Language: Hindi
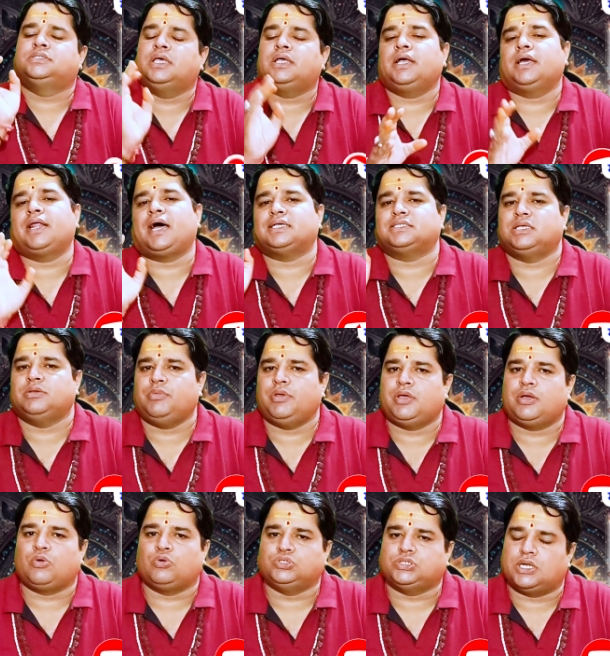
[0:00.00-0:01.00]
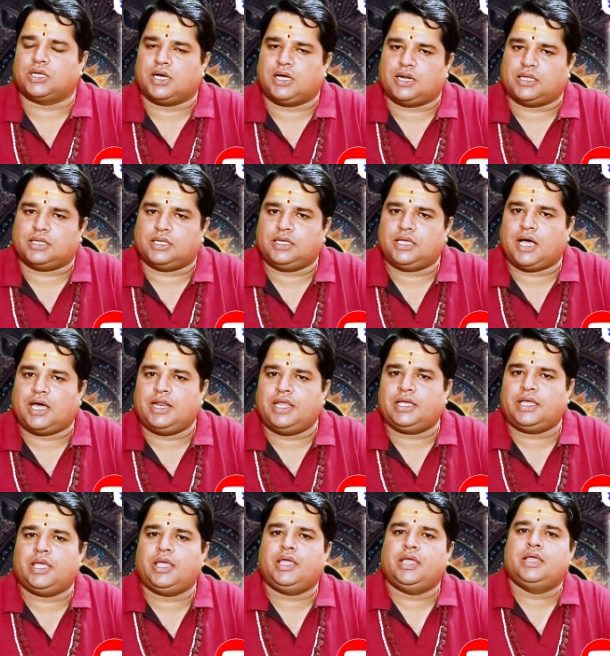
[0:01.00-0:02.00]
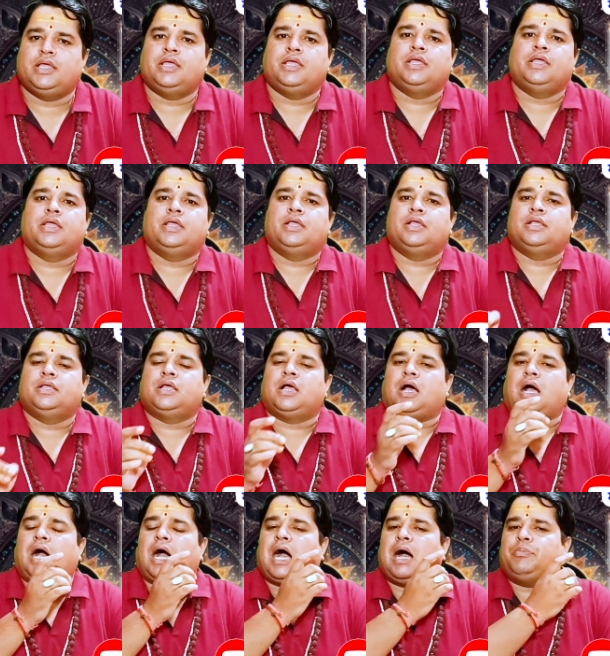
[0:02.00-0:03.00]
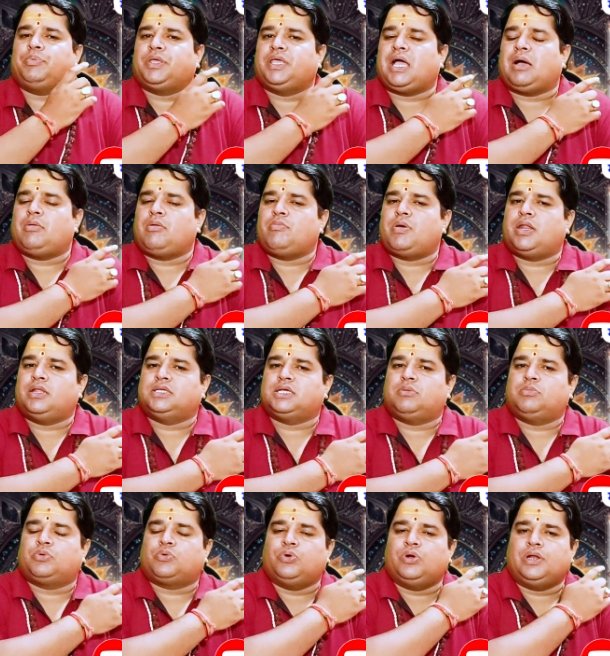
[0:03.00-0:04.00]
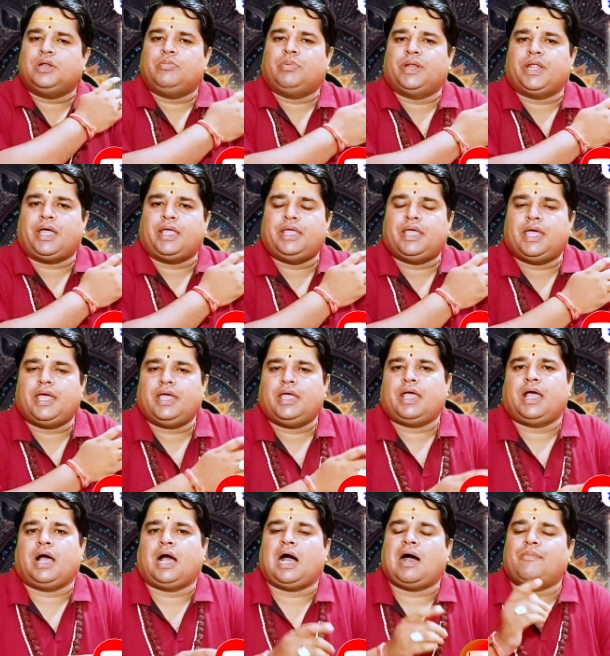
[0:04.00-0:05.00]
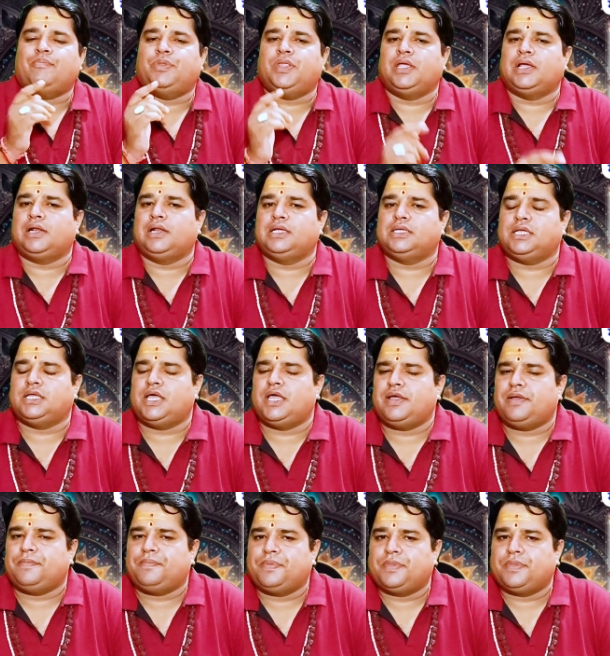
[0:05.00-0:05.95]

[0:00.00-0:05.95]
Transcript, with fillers: सिंह राशि में गोचर कर रहे थे यानी कि आपकी यहाँ पे मैंने जन्म कुंडली बनाई है आप देख लीजिए